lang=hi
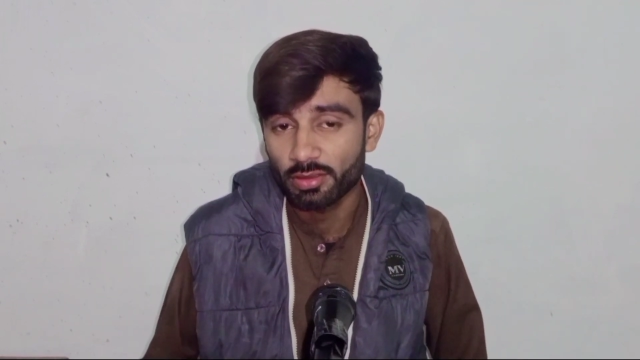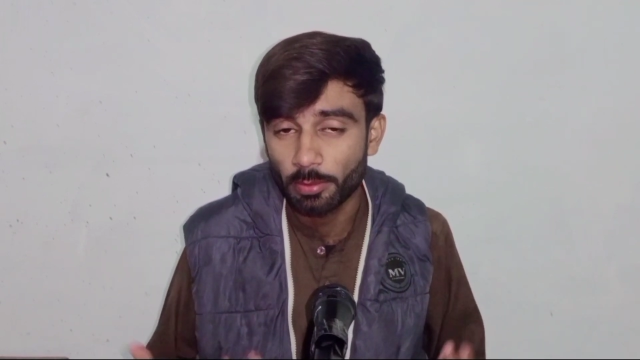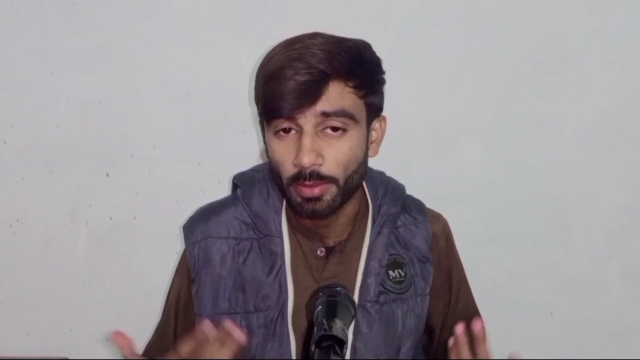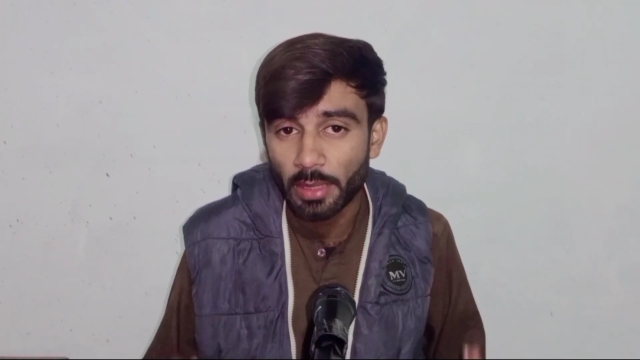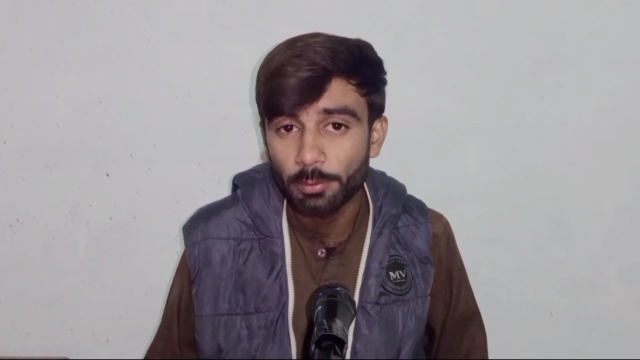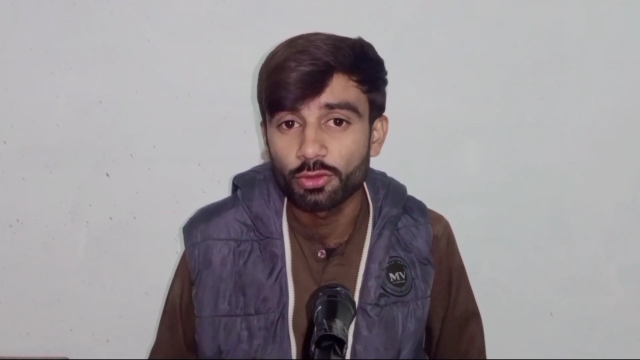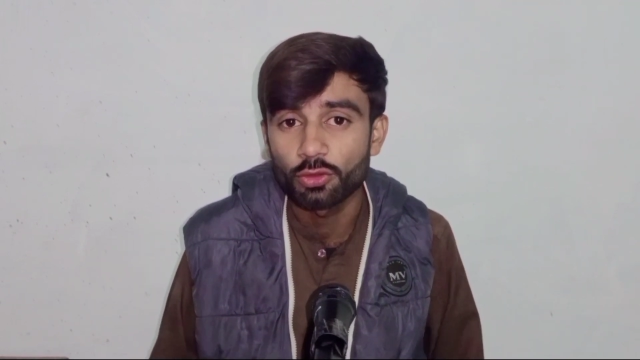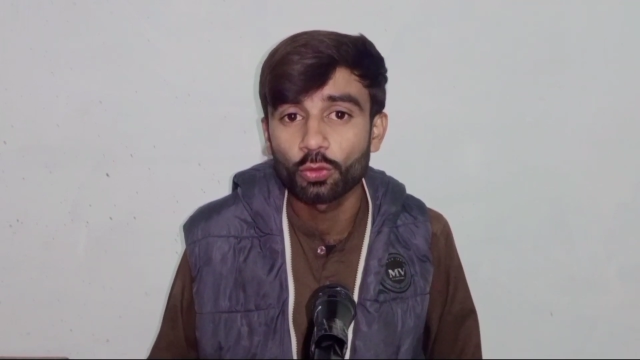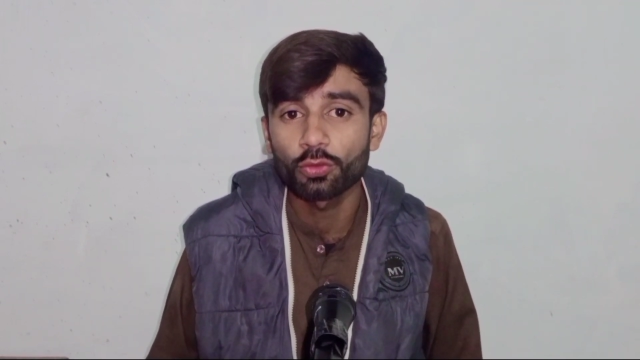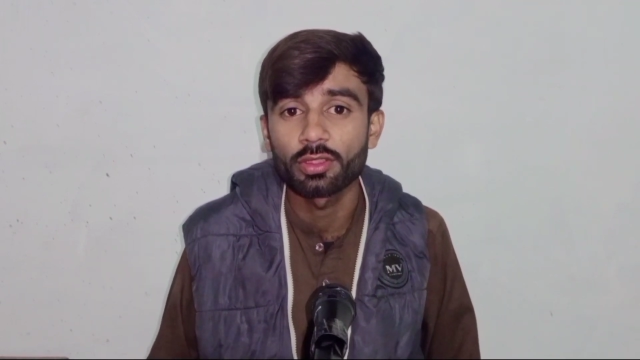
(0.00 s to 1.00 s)
तमाम
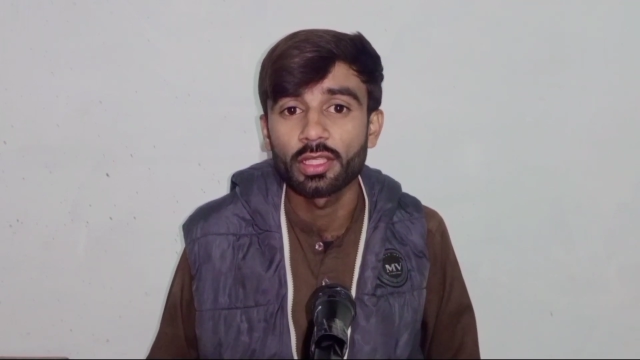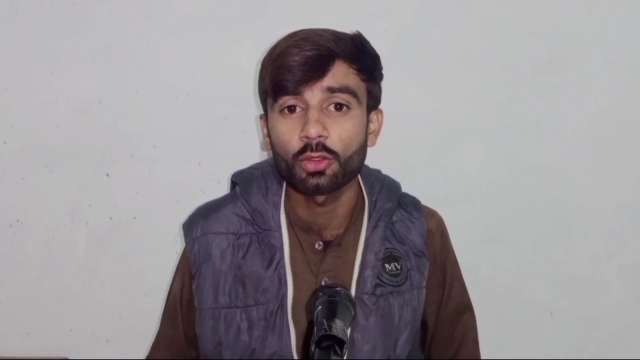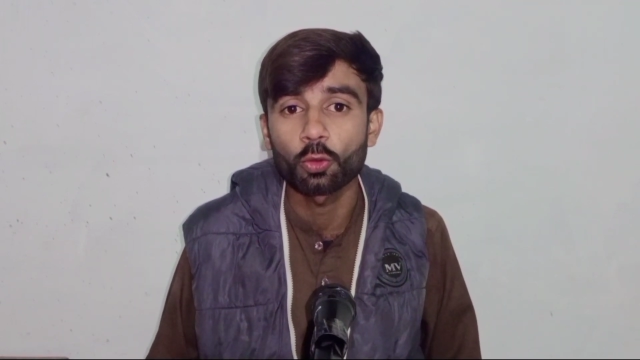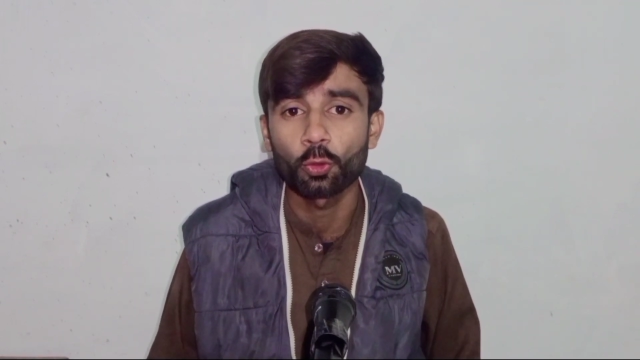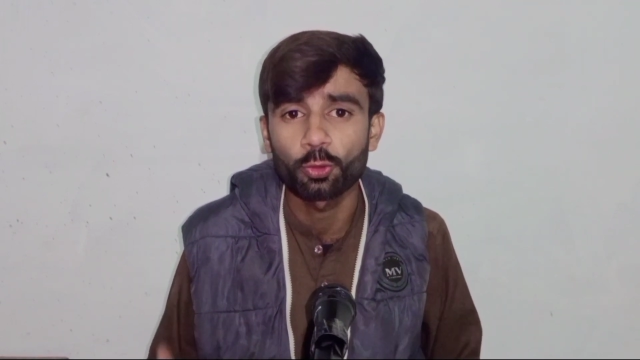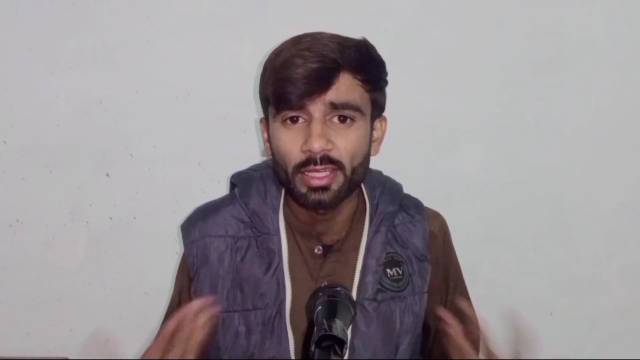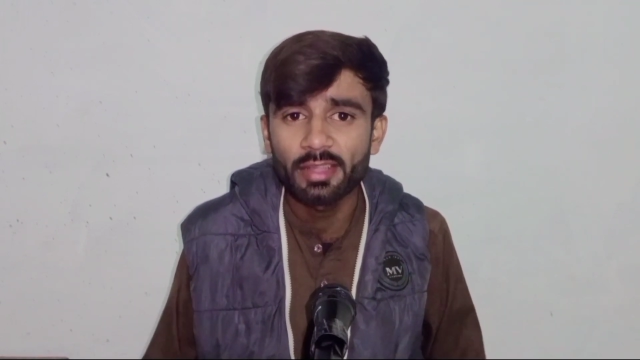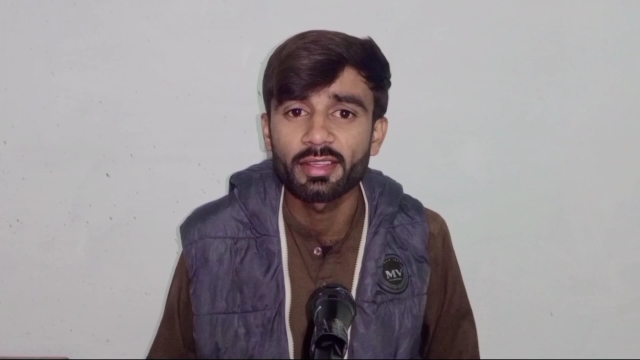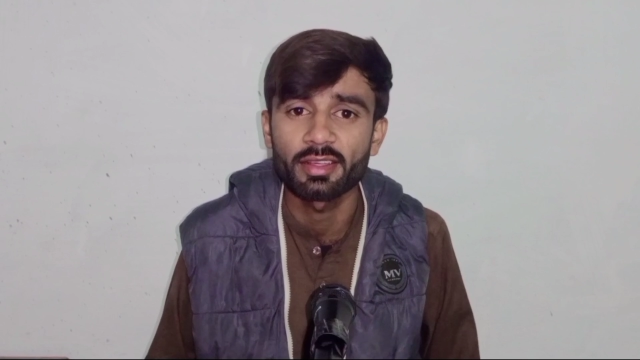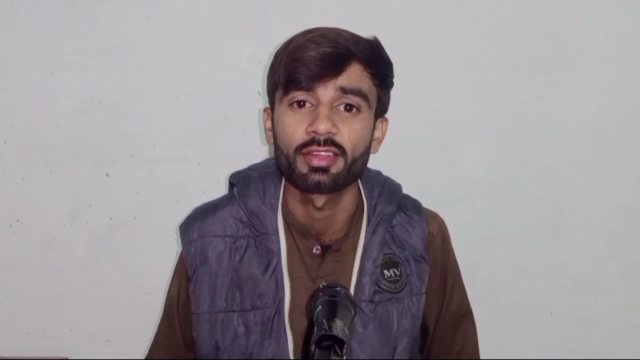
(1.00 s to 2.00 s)
चीज़ों से
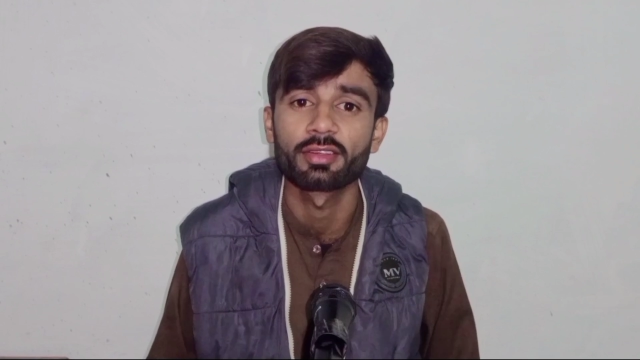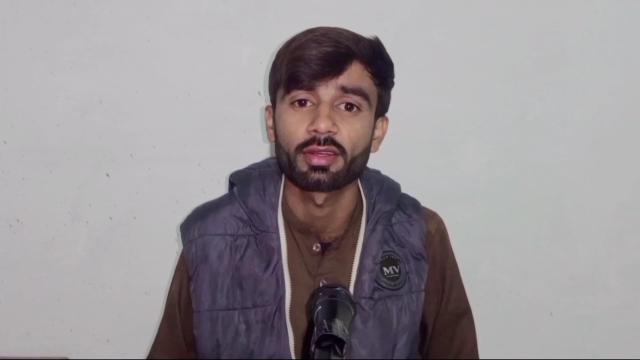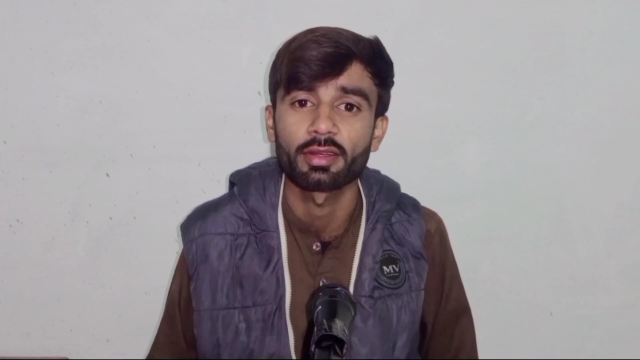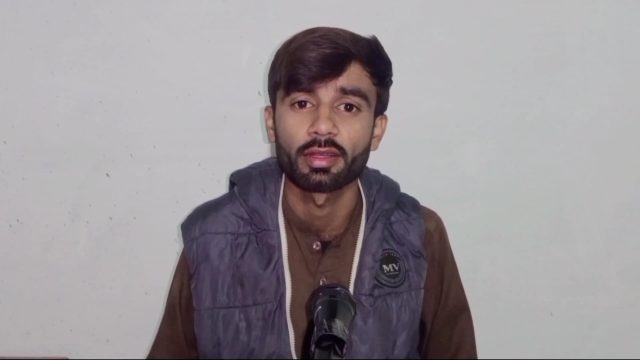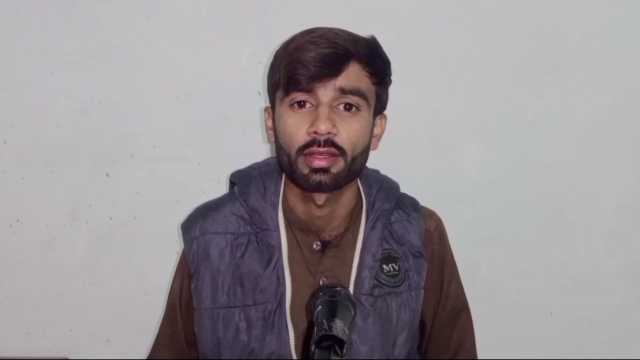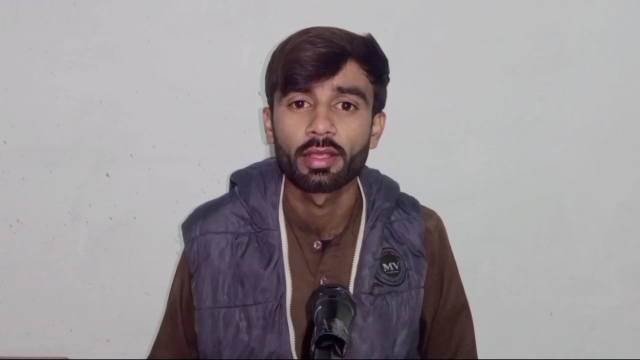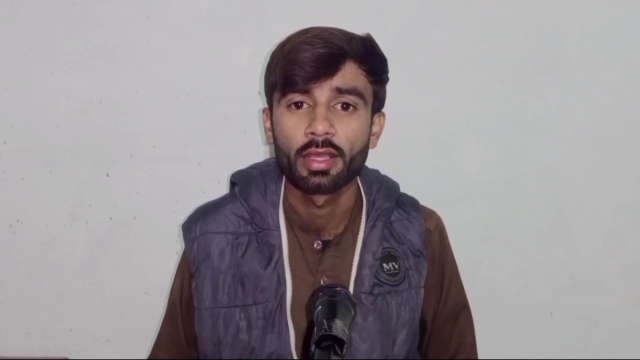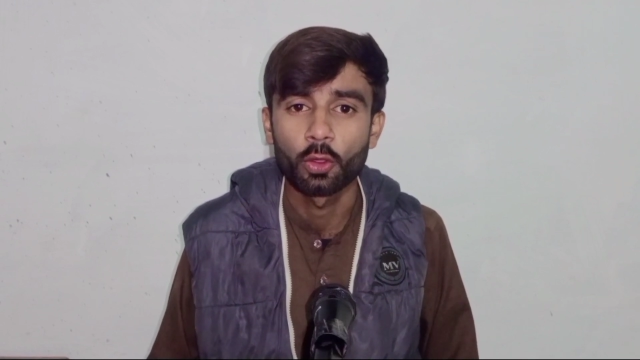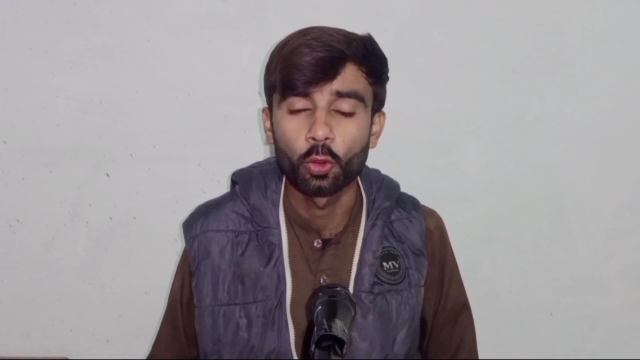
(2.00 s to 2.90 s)
कंटेंट क्रिएट कर रहे हैं